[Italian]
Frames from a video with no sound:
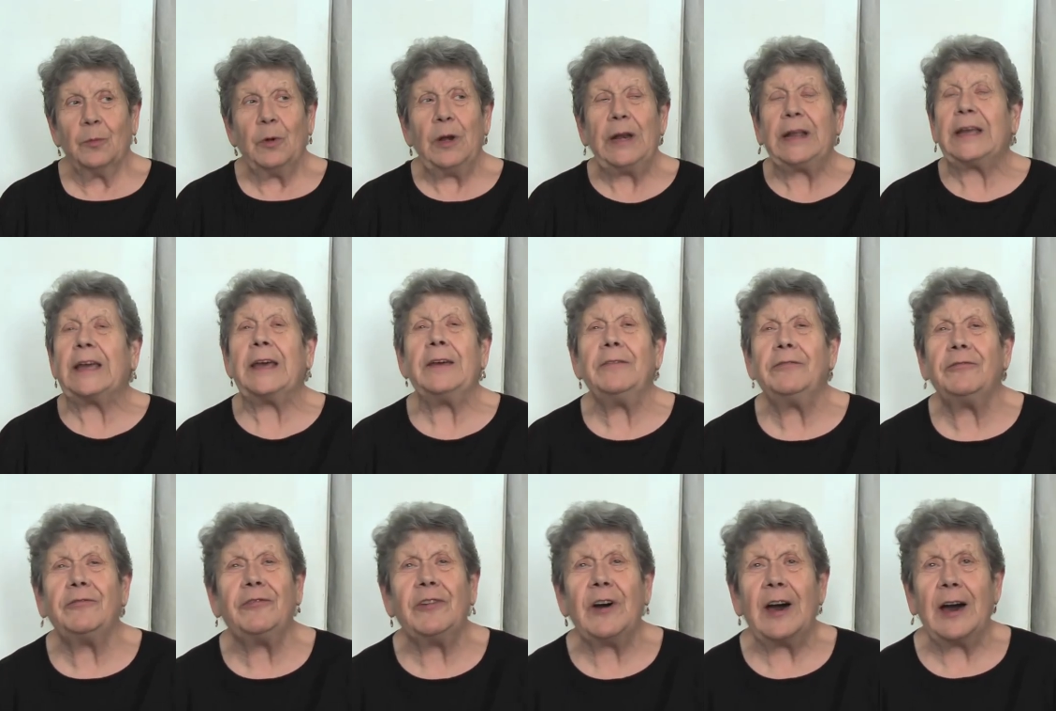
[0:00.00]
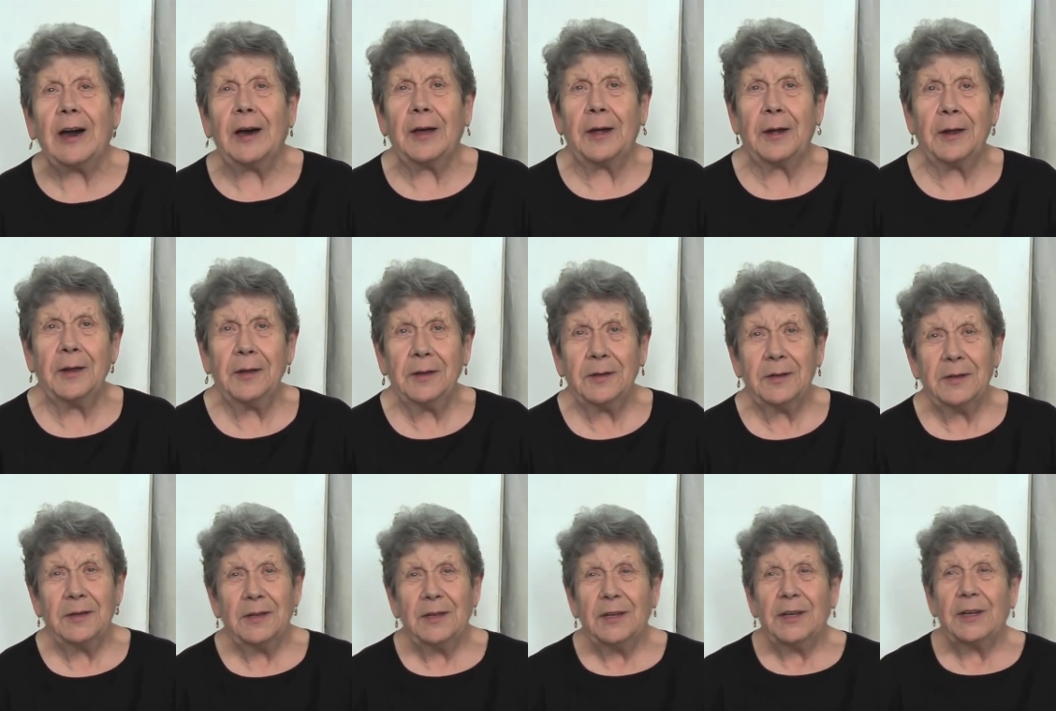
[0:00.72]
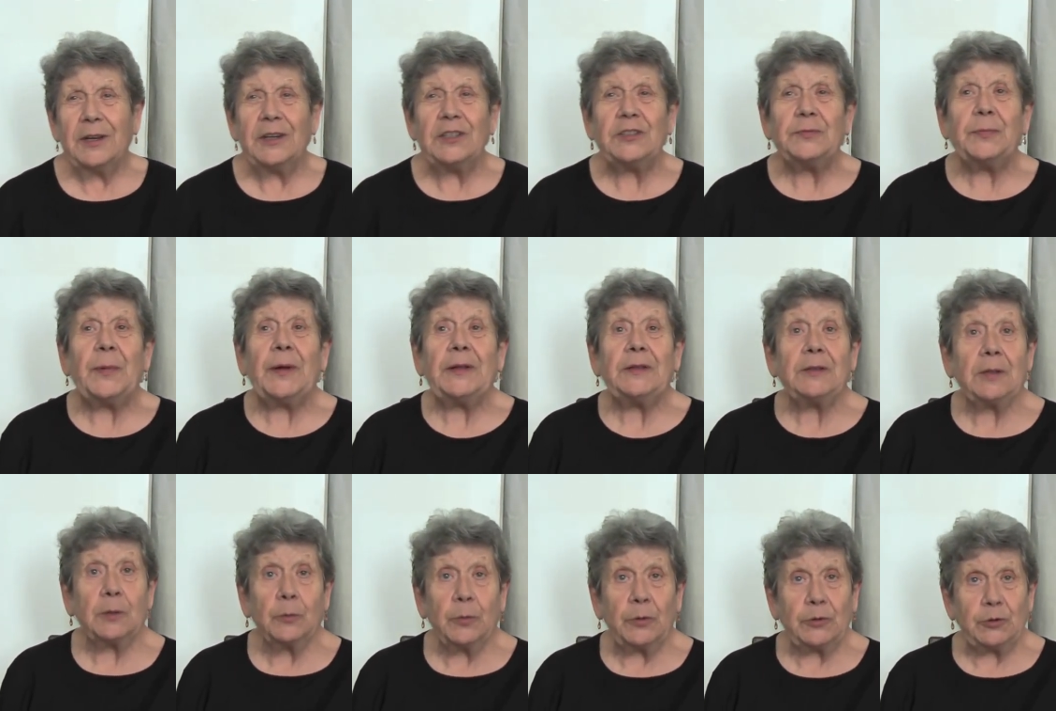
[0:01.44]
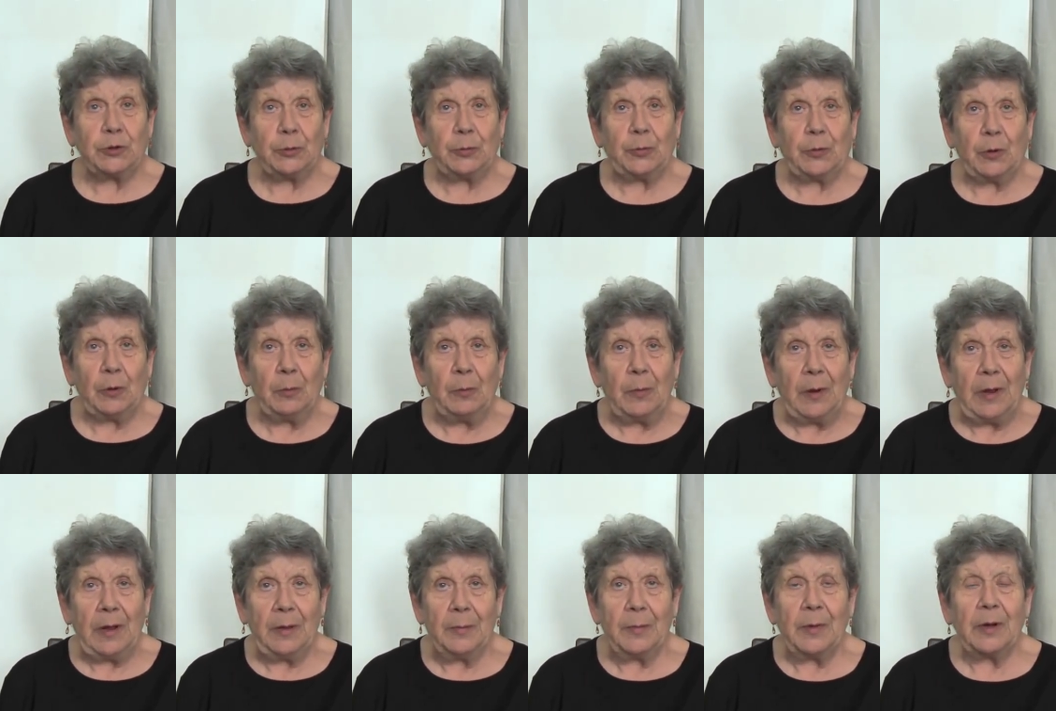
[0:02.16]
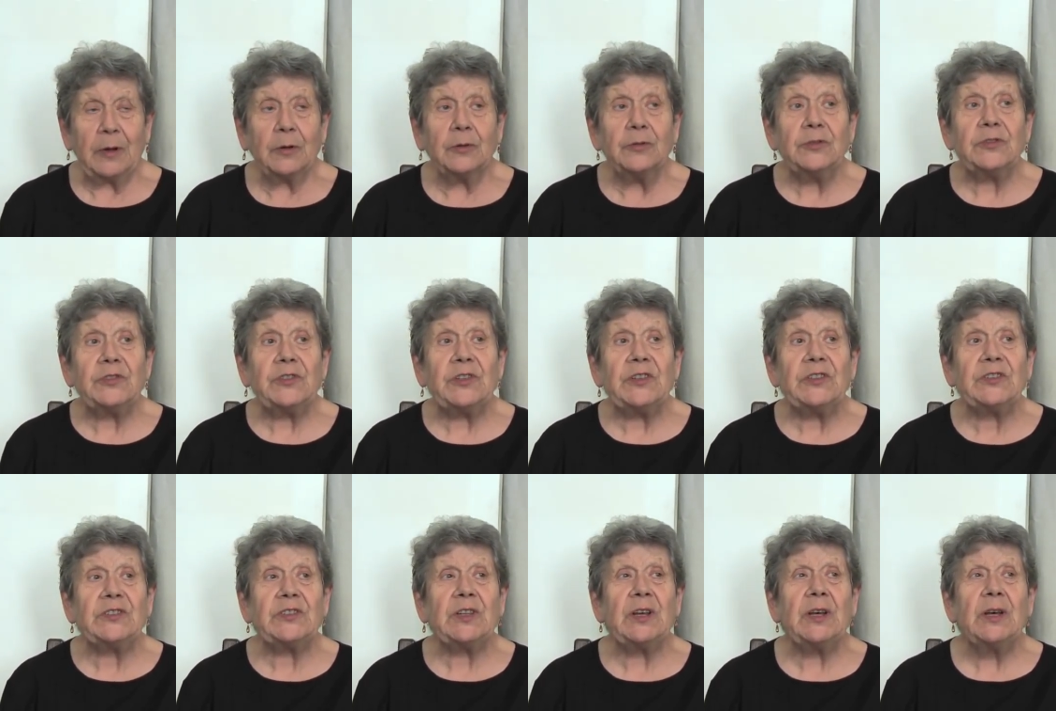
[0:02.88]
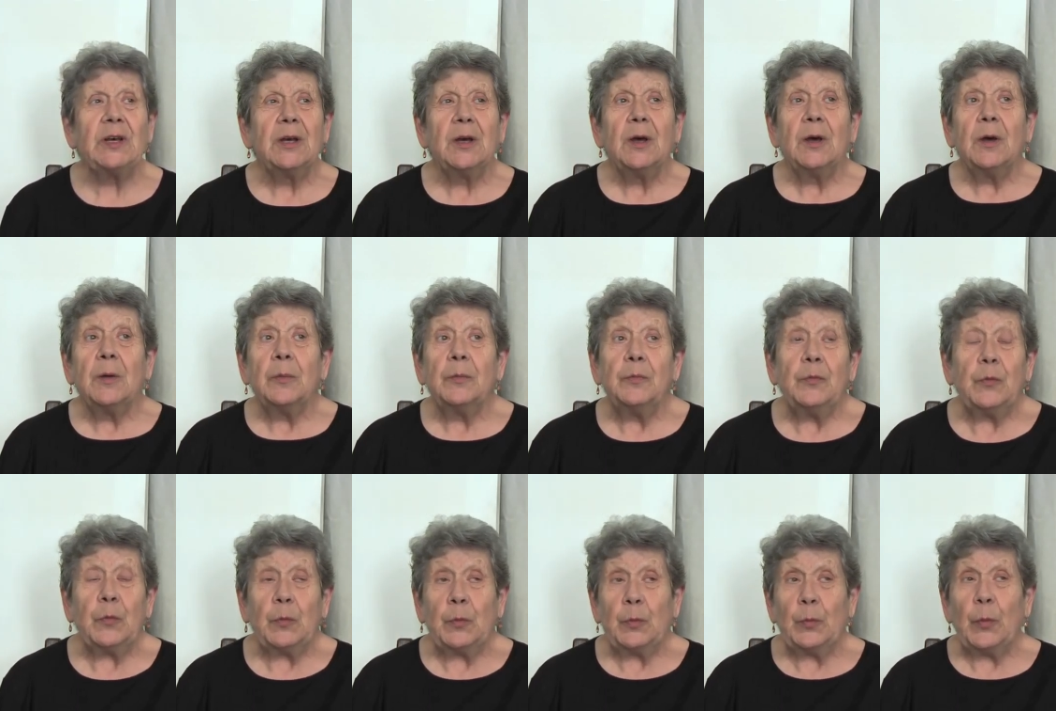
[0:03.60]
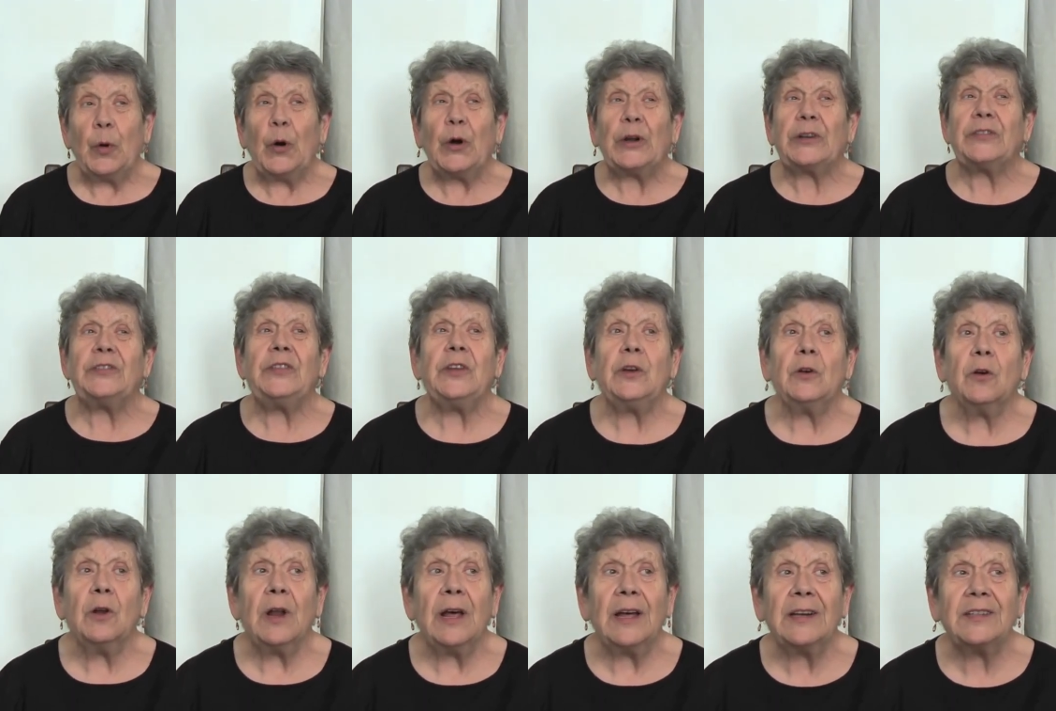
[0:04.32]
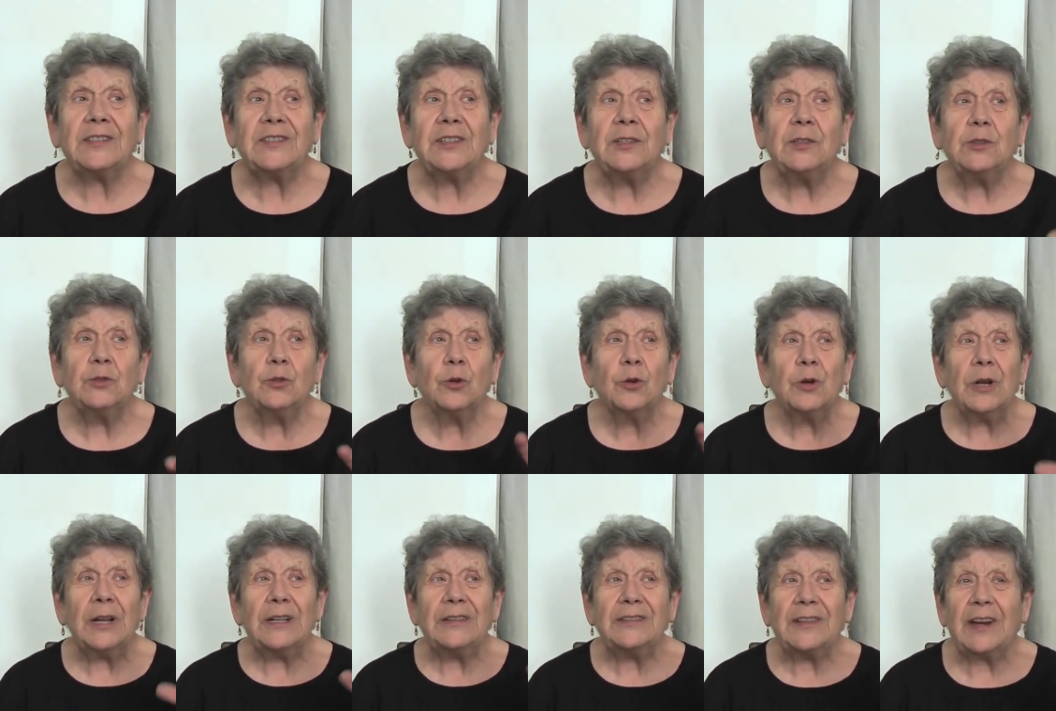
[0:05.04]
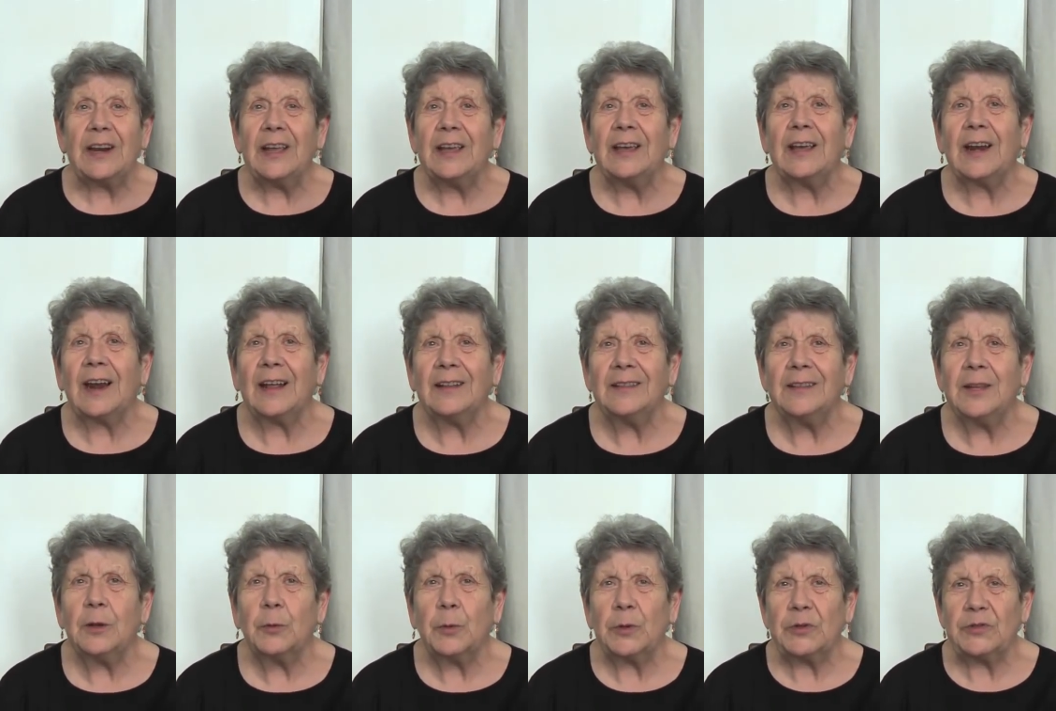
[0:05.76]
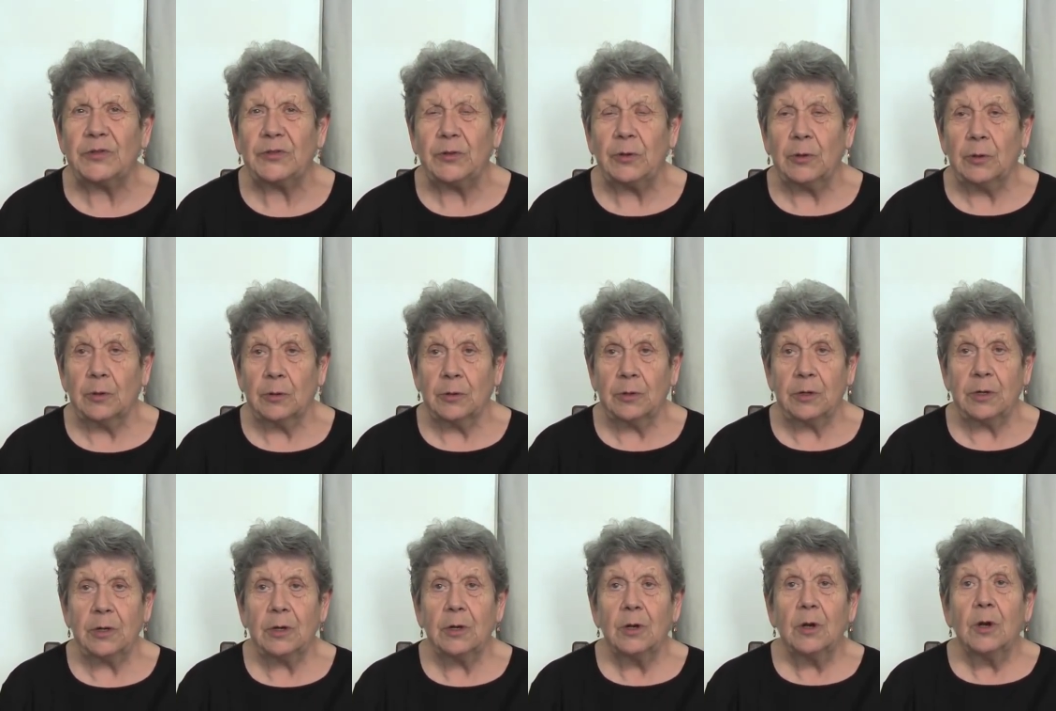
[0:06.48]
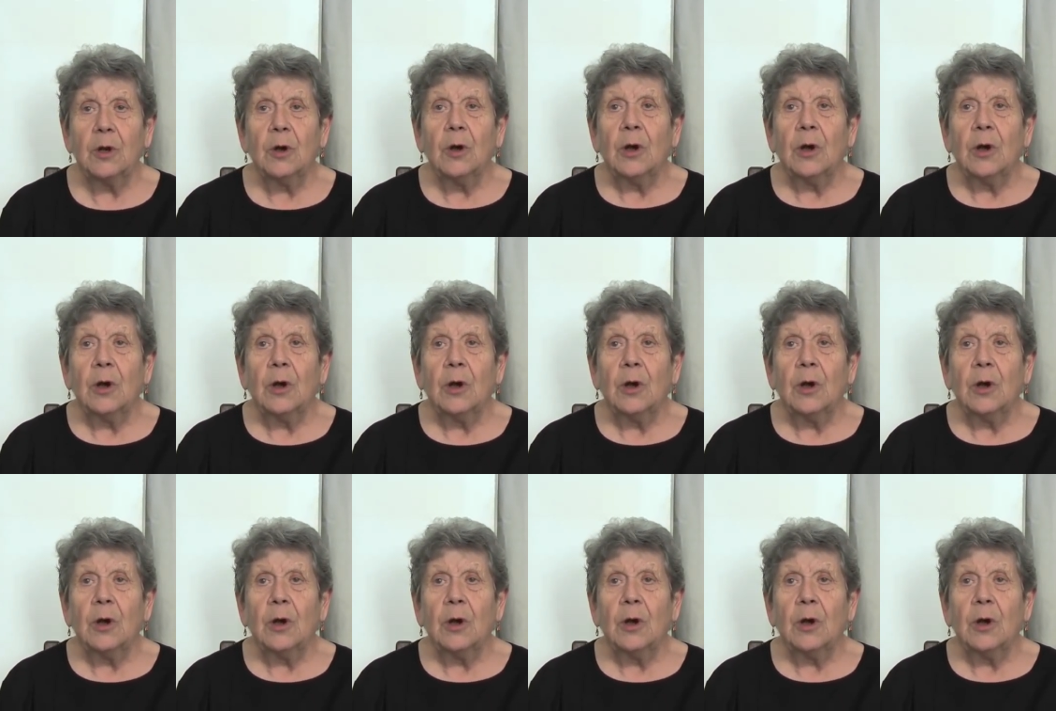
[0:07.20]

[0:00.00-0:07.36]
Il che fare rispetto a questo problema consiste, può articolarsi intorno a tre grandi questioni.